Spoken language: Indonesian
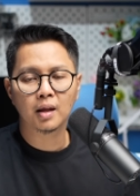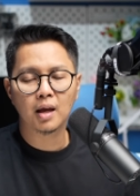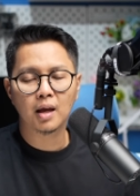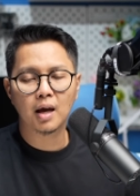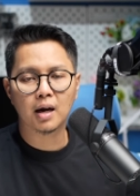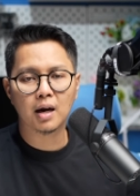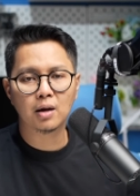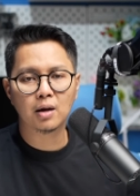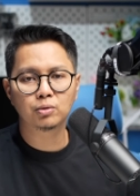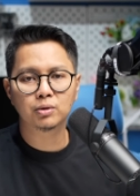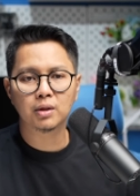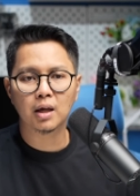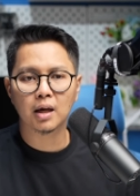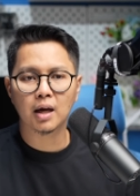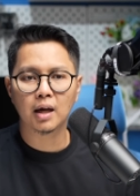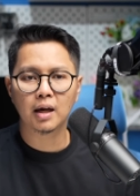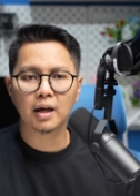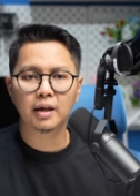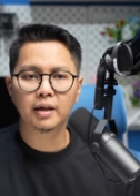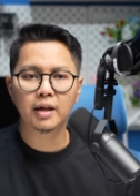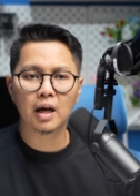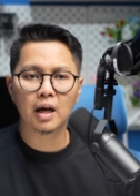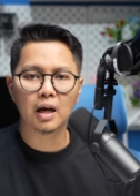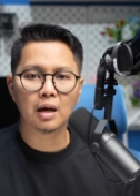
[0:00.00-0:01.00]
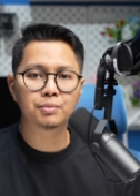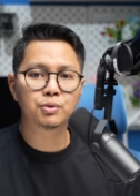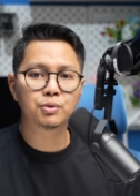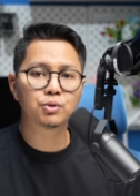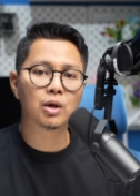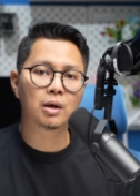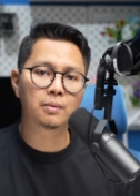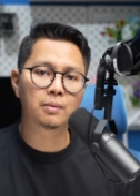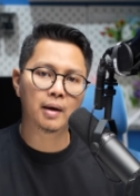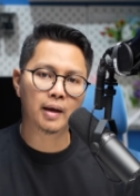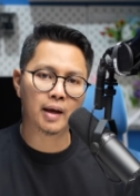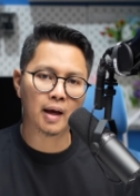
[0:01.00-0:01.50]
Karena hutang kalian dianggap
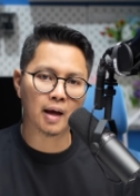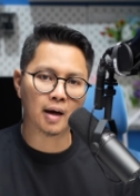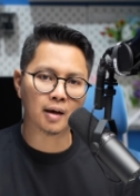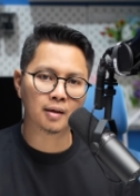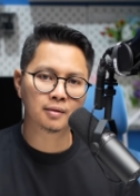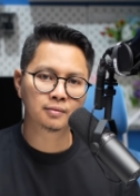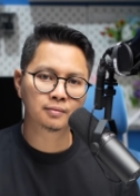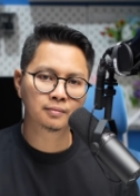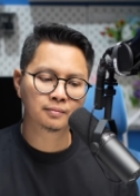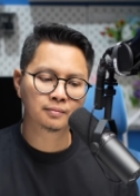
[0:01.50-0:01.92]
sudah bayar